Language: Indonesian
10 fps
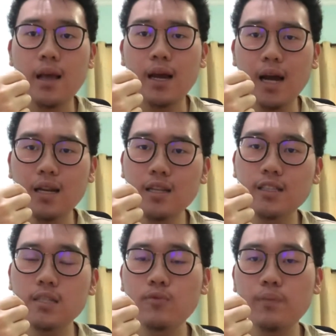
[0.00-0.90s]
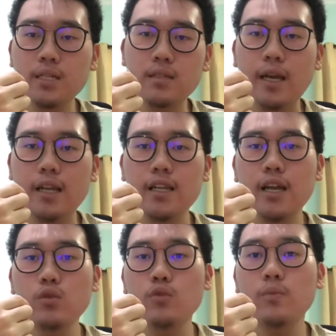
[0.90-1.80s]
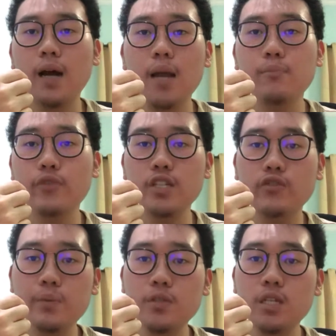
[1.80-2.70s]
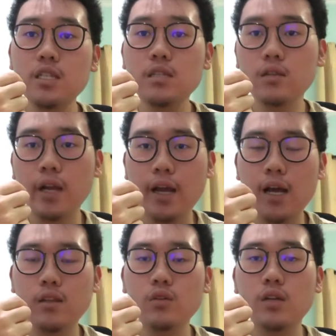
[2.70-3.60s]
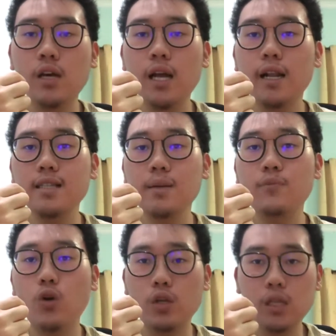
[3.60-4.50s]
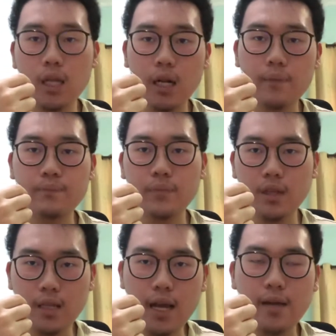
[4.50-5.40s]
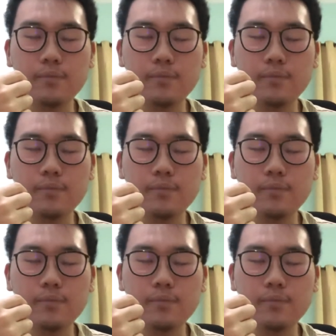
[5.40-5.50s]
Karena di atas 10%, dia itu merupakan prescription strength atau dengan resep dokter. Nah,